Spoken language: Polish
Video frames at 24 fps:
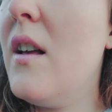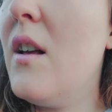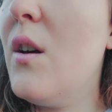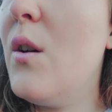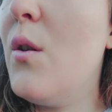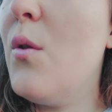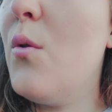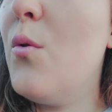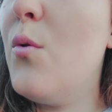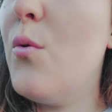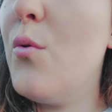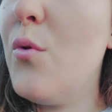
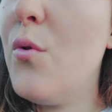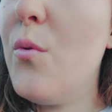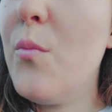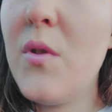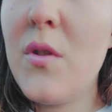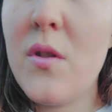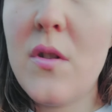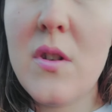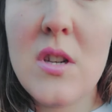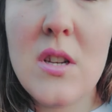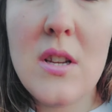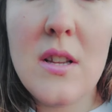Unum
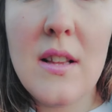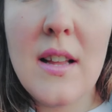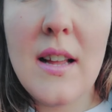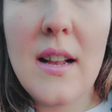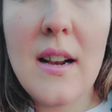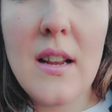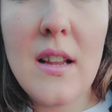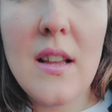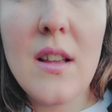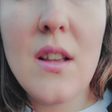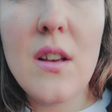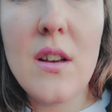
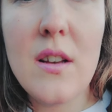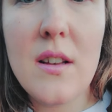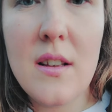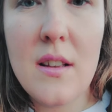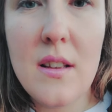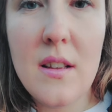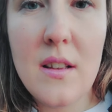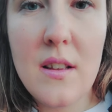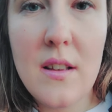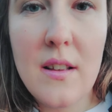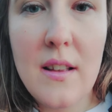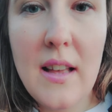Soszcinelli
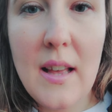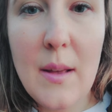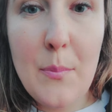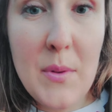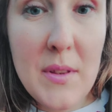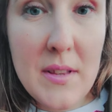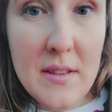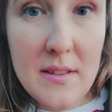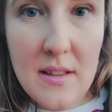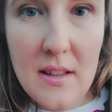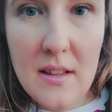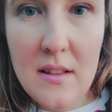
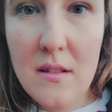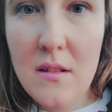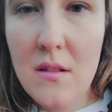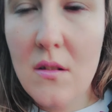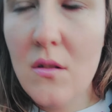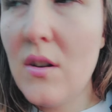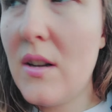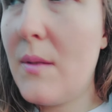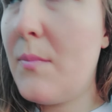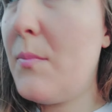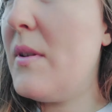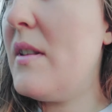
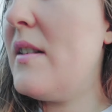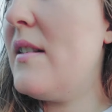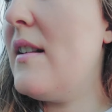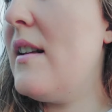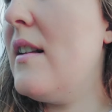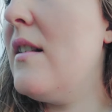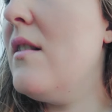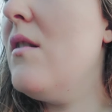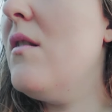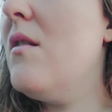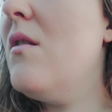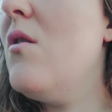Epicentro,
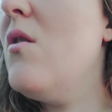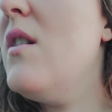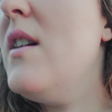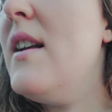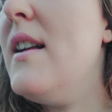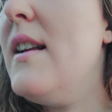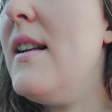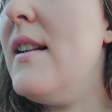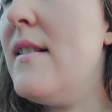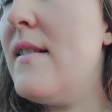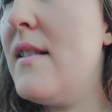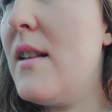Epicentro Centro.
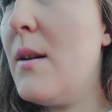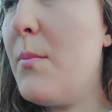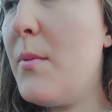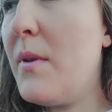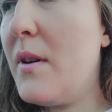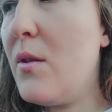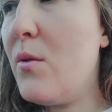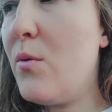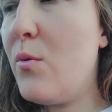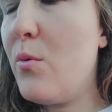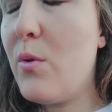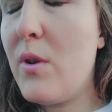
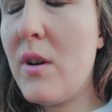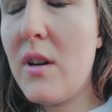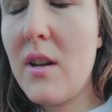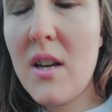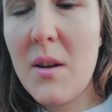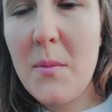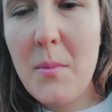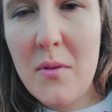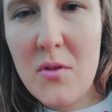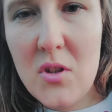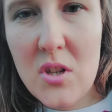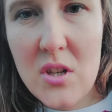Zapach, który
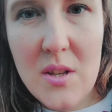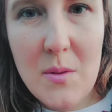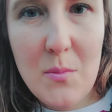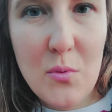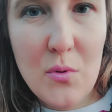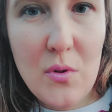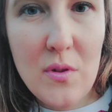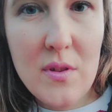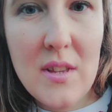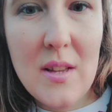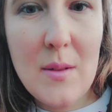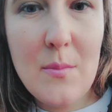chyba wcześniej
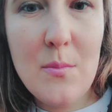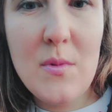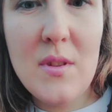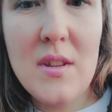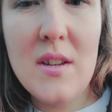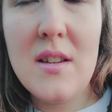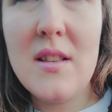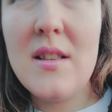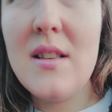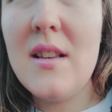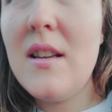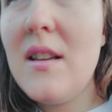był
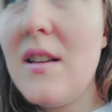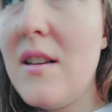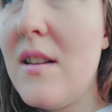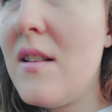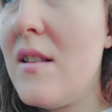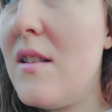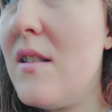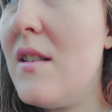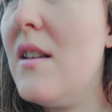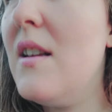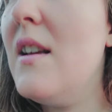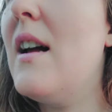dostępny gdzie
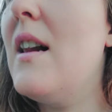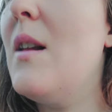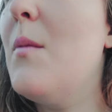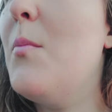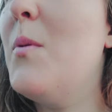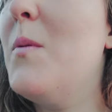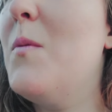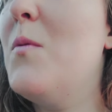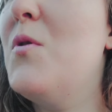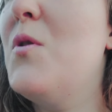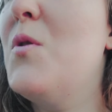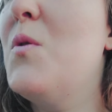indziej, ale
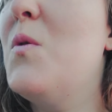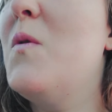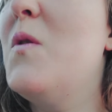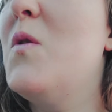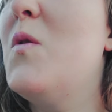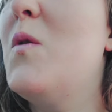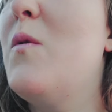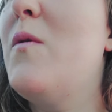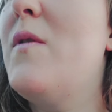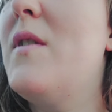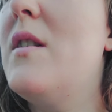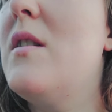pojawił się
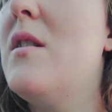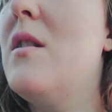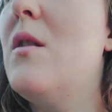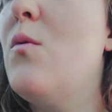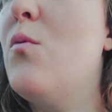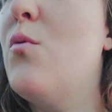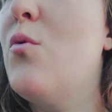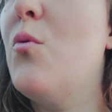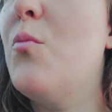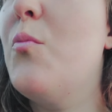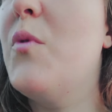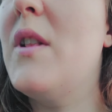również w ofercie
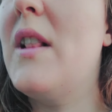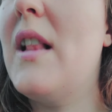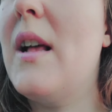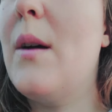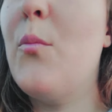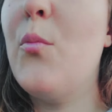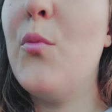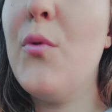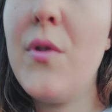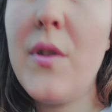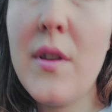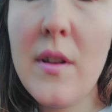Unum
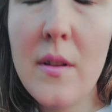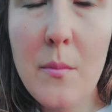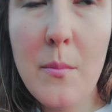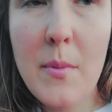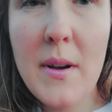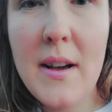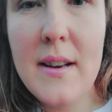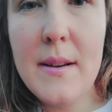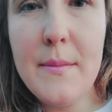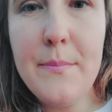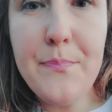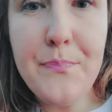Musen Bar.